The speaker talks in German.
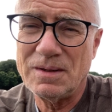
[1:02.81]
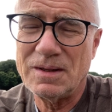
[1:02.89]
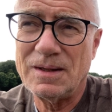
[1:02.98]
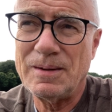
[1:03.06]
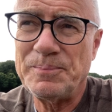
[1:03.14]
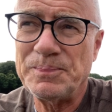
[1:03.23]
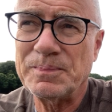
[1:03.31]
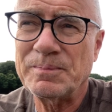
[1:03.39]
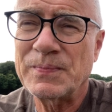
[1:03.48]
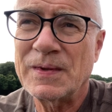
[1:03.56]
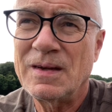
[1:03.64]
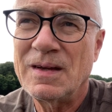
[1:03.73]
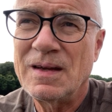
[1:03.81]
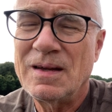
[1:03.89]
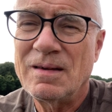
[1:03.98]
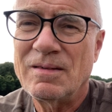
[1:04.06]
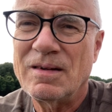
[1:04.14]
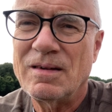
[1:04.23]
Ähm,
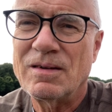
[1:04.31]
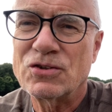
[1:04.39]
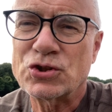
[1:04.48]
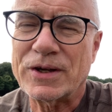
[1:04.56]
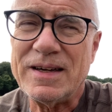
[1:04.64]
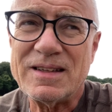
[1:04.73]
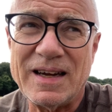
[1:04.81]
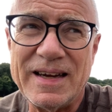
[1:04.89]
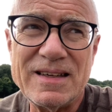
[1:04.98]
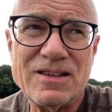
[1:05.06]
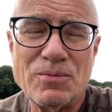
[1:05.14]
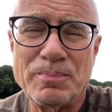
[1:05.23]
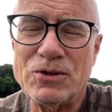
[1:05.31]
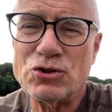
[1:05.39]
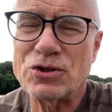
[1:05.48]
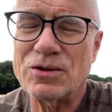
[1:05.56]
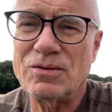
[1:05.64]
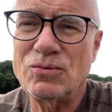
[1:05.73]
schreckt eigentlich
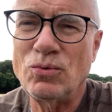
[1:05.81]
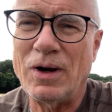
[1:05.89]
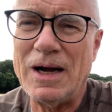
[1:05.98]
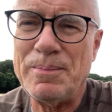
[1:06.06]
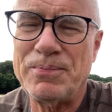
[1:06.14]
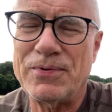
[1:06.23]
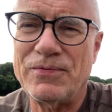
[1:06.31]
Menschen nur ab,